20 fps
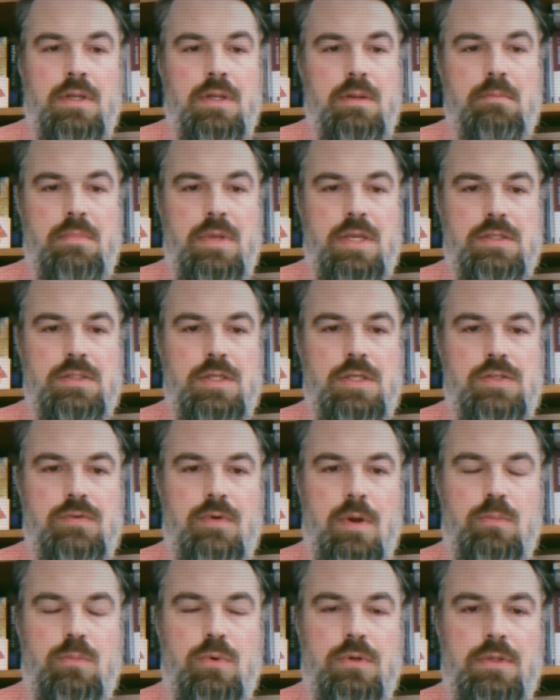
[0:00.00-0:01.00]
«Место
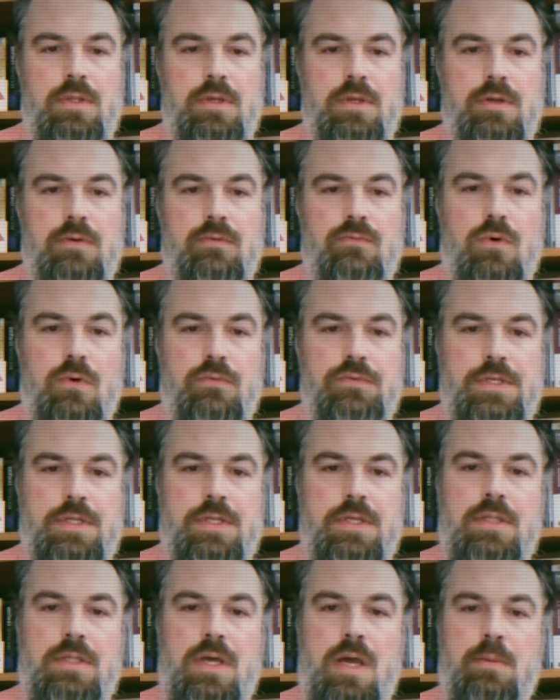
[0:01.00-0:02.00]
свободы вовсе
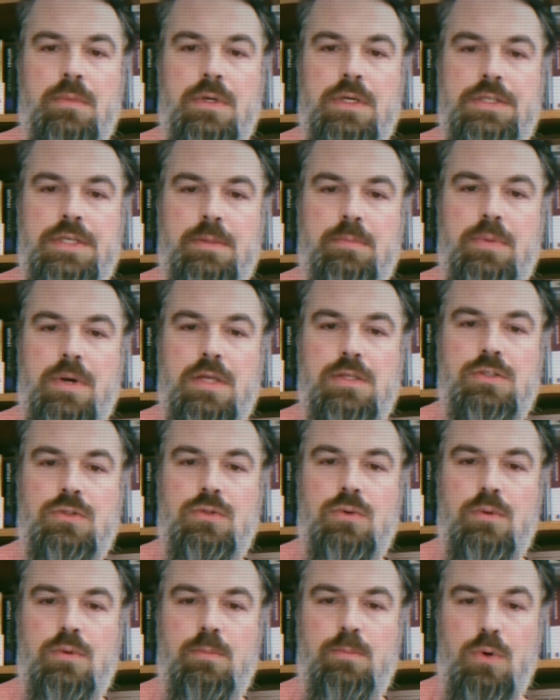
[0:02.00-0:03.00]
не там, где
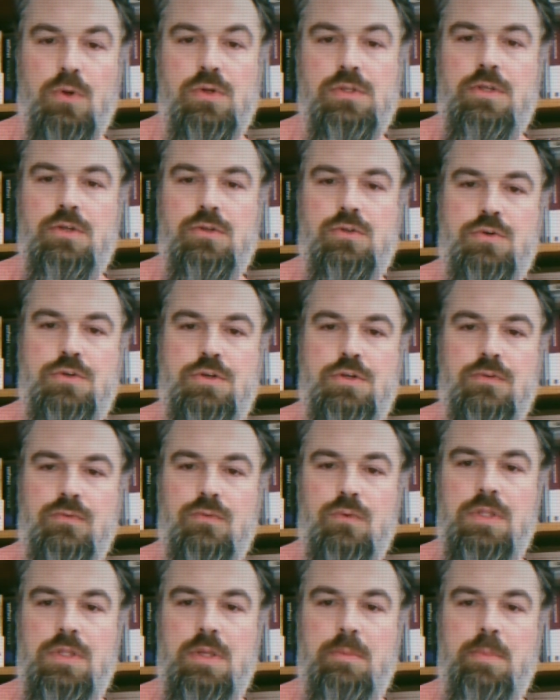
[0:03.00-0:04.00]
просто, просто
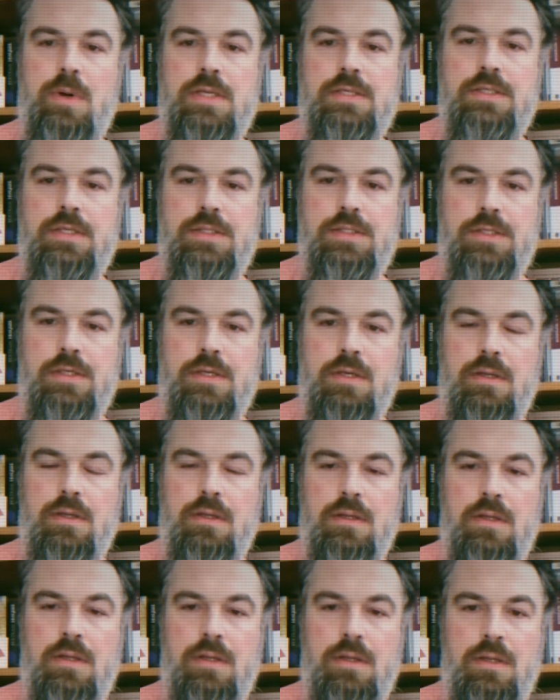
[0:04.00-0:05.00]
существует оппозиция,
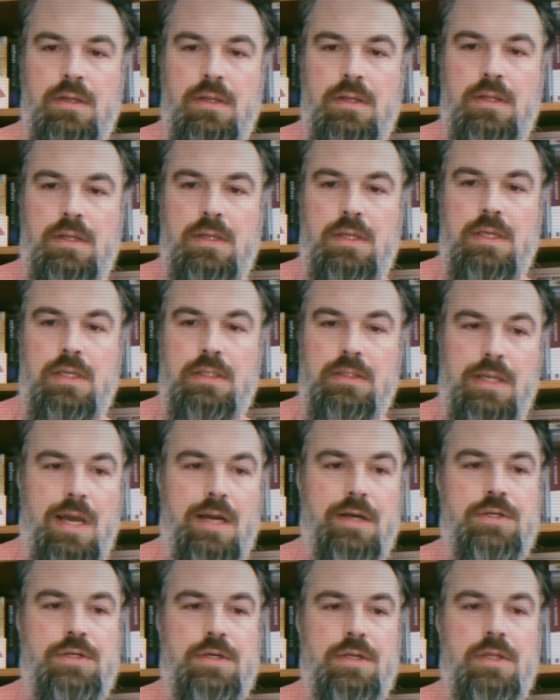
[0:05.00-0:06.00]
и
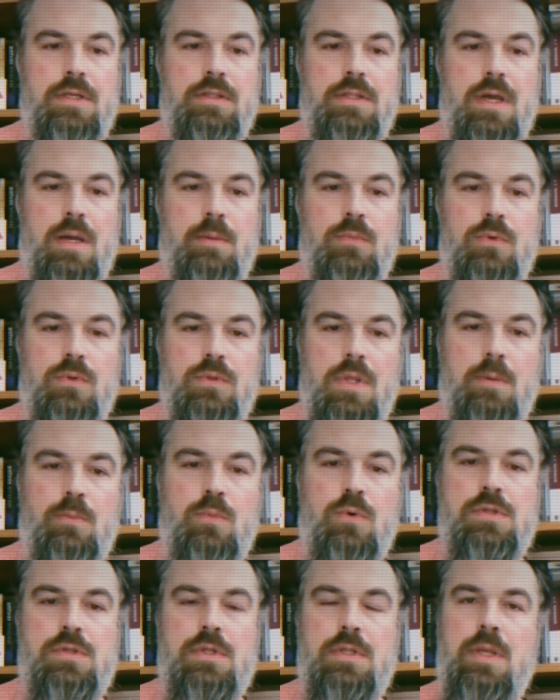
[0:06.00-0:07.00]
также не там, куда
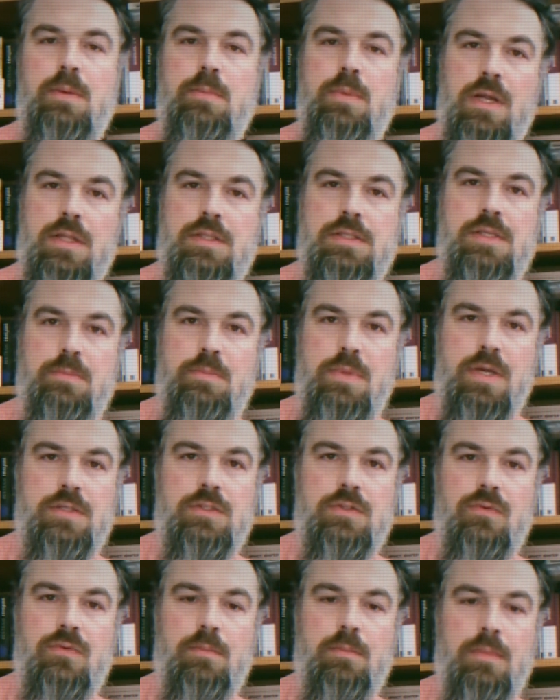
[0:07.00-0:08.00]
можно добраться
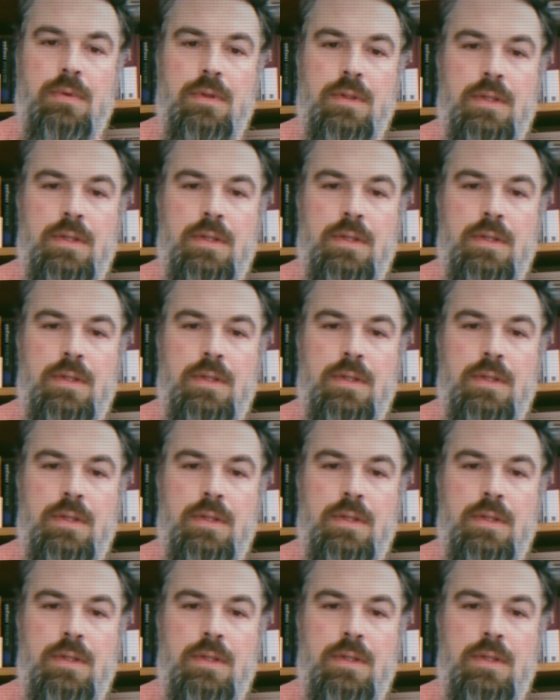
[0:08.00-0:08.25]
бегством.